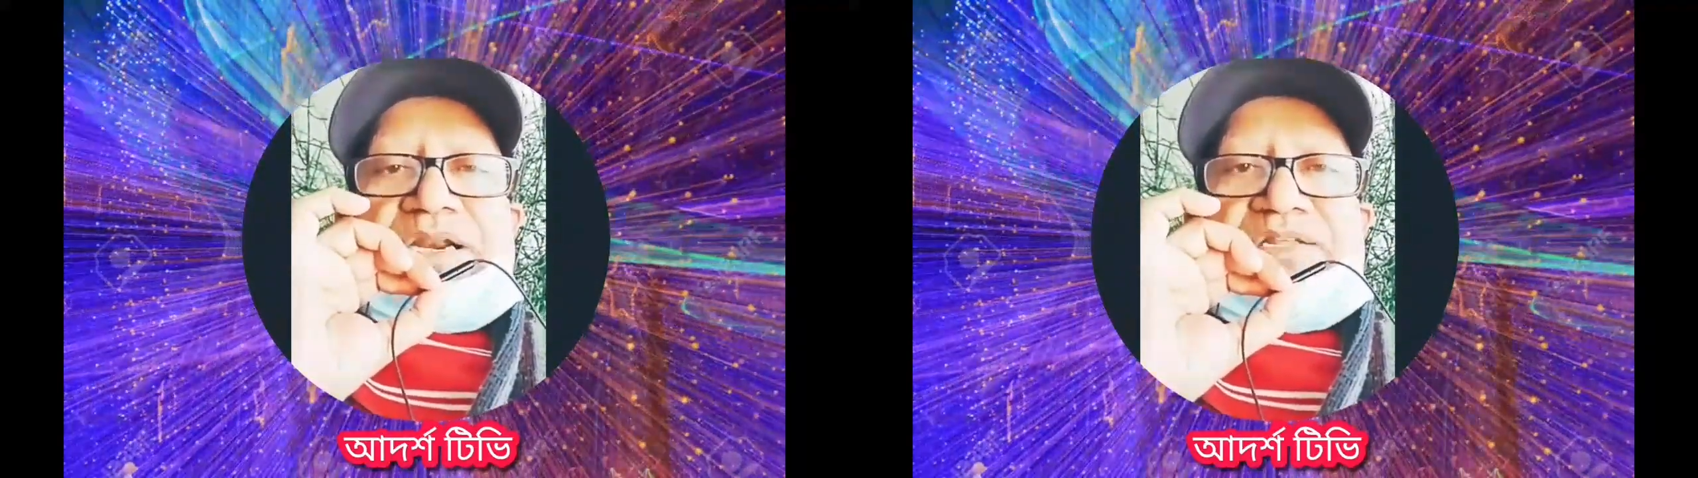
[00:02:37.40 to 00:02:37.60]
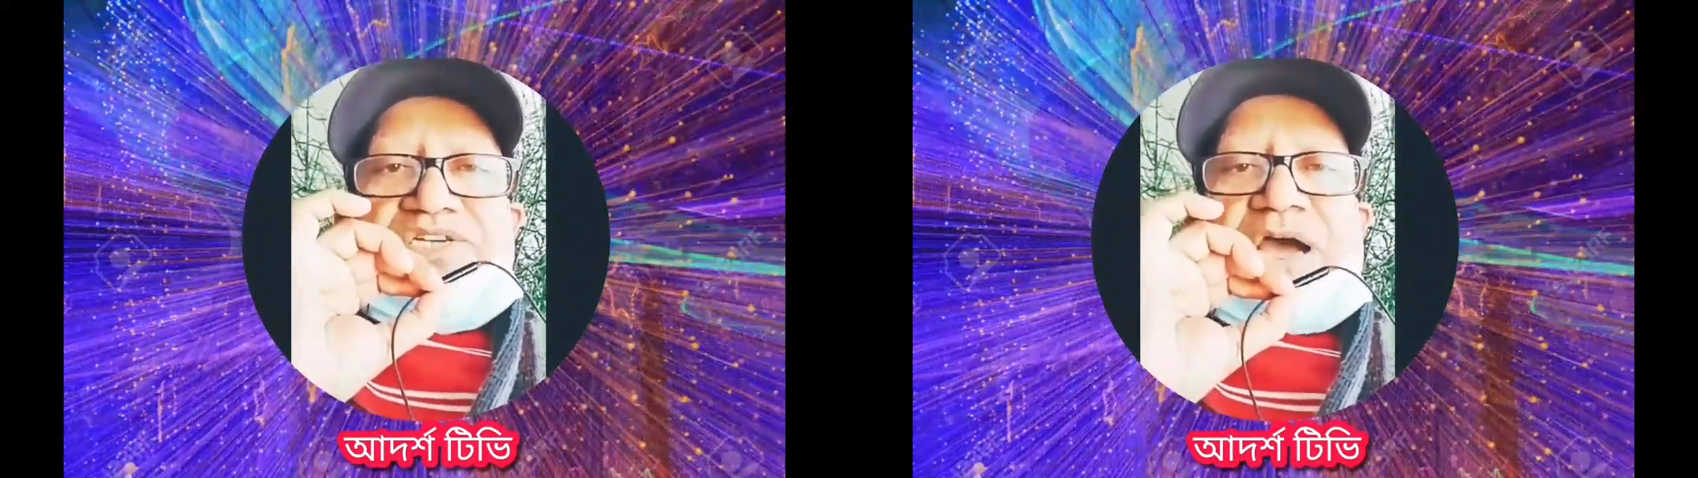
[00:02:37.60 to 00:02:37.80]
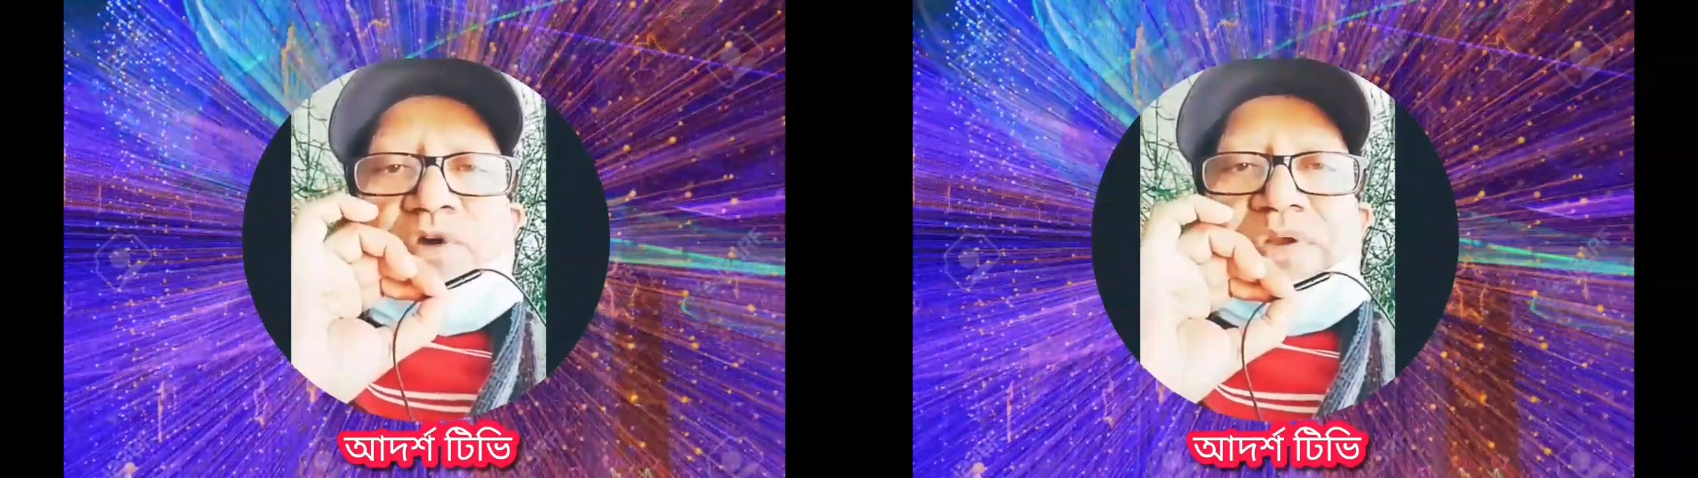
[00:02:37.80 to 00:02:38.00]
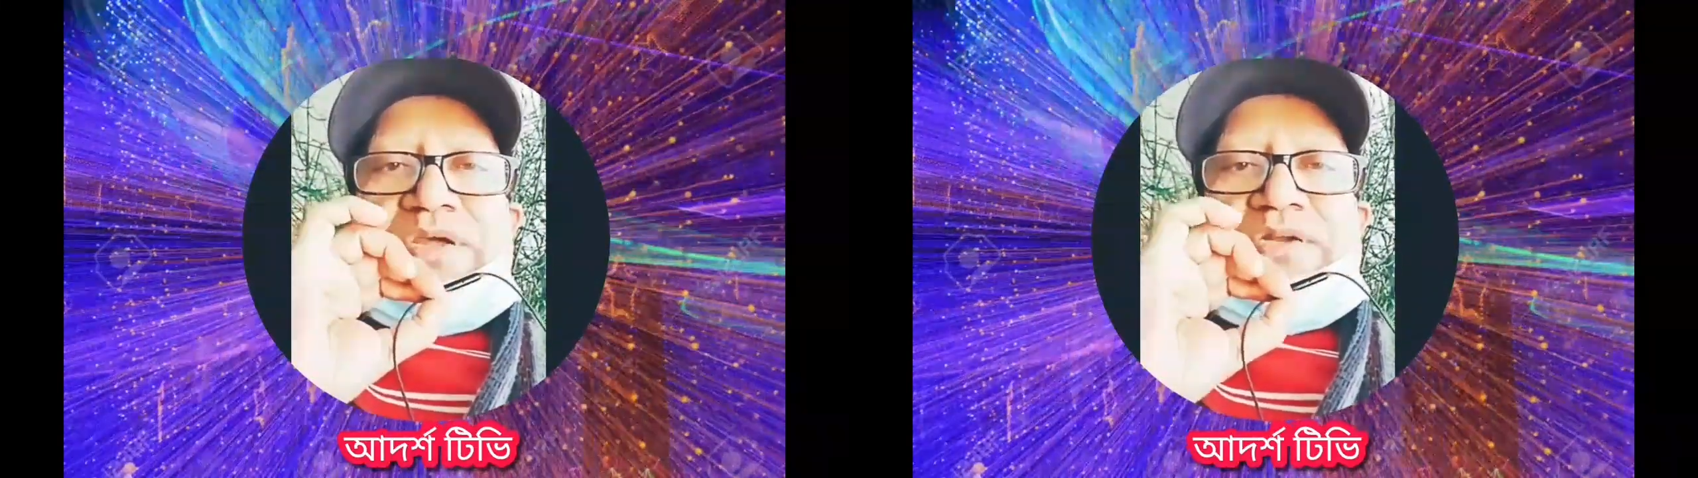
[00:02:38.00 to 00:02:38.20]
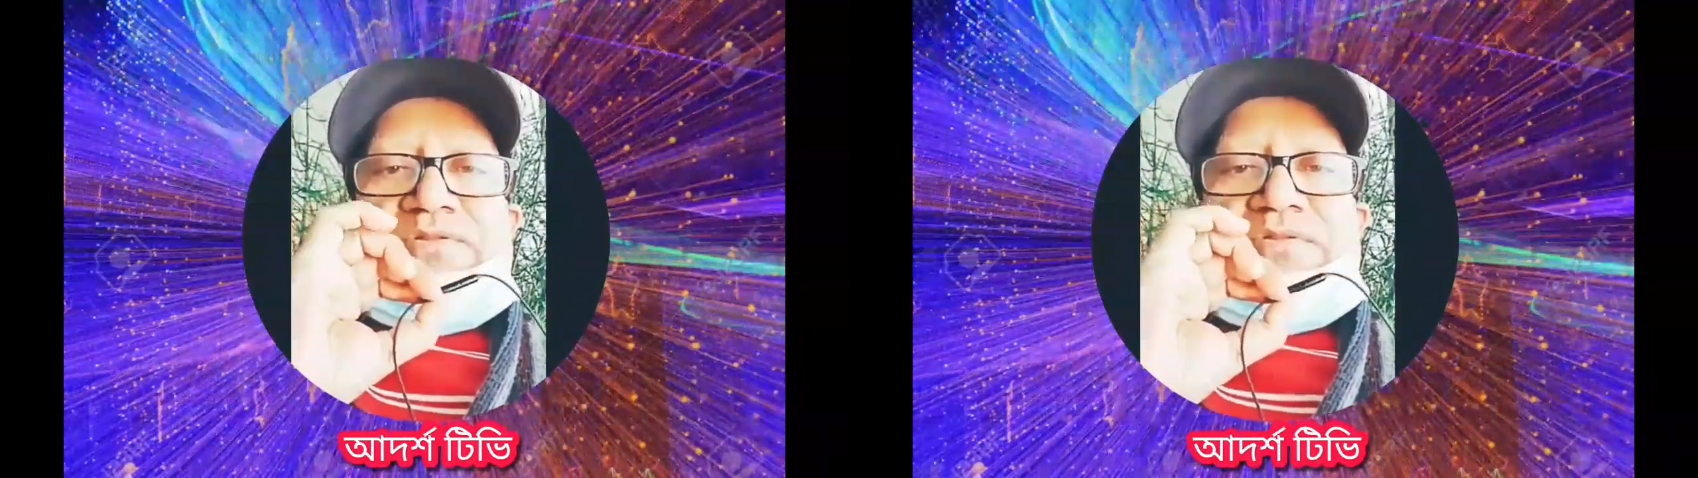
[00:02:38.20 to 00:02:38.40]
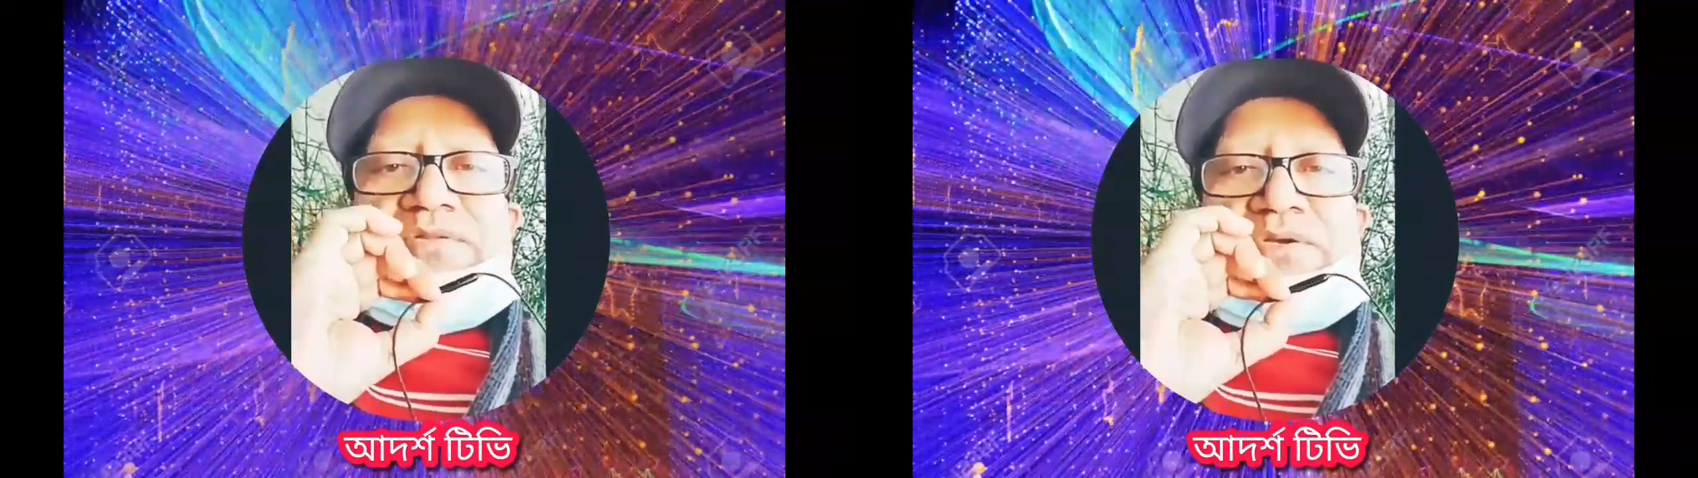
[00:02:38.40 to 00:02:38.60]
বাংলাদেশ আওয়ামী লীগের